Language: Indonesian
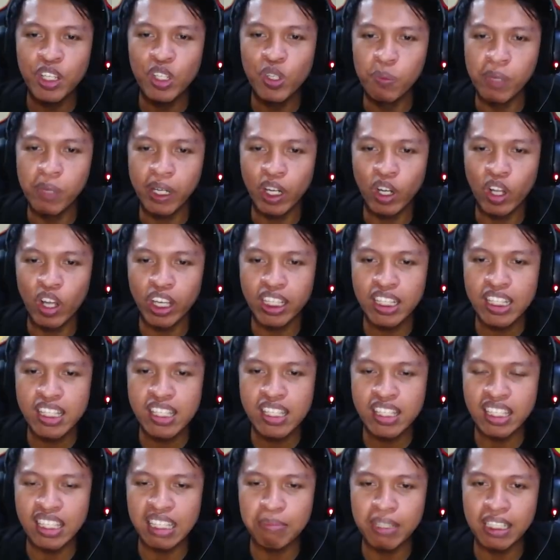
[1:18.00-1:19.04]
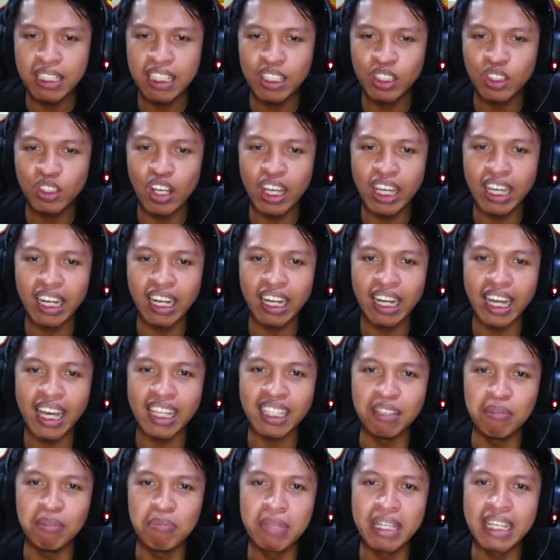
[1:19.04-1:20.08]
humanoid Skibidi
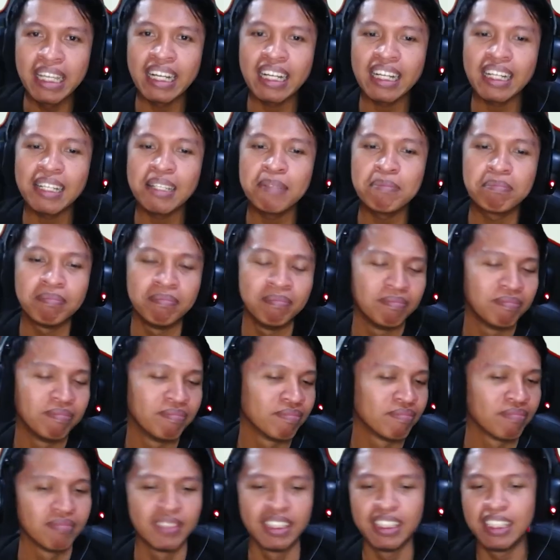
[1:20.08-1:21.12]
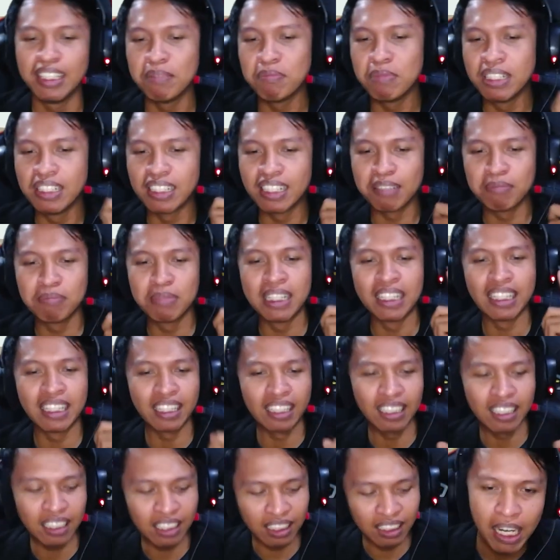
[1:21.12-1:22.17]
Toilet mirip ini
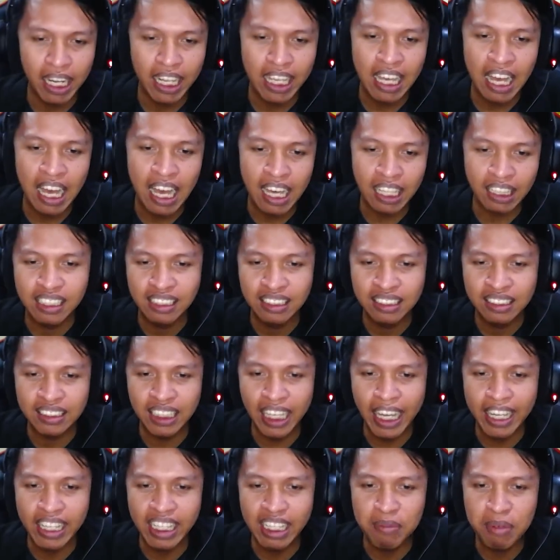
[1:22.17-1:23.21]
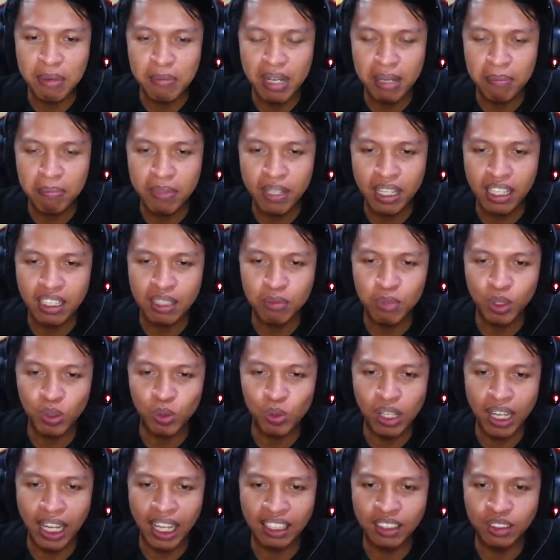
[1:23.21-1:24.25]
bener-bener melihat desain gaming ya dibuat
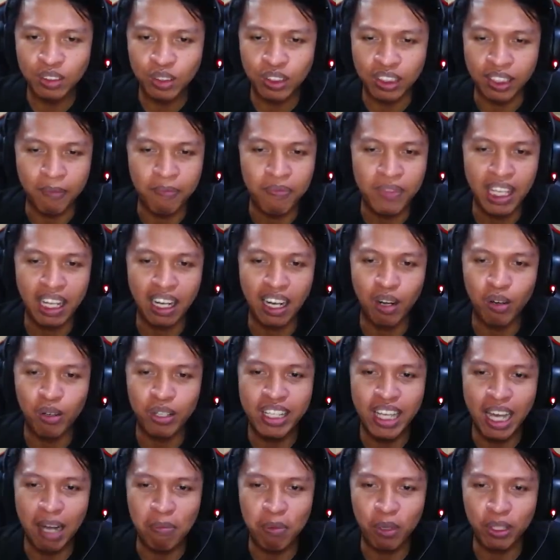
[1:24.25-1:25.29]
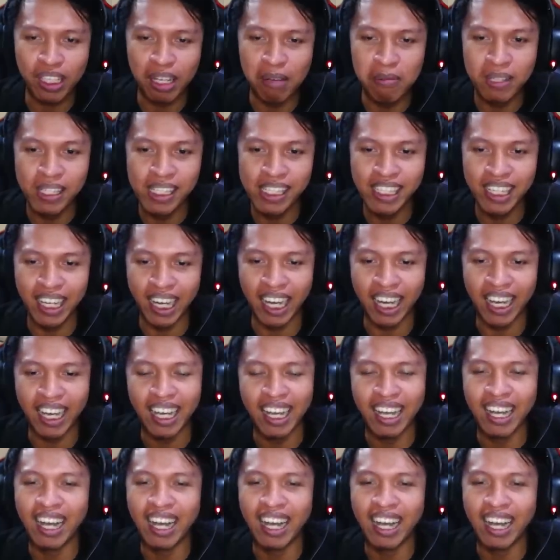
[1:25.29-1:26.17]
ulang cuy. Lalu diupload sama dia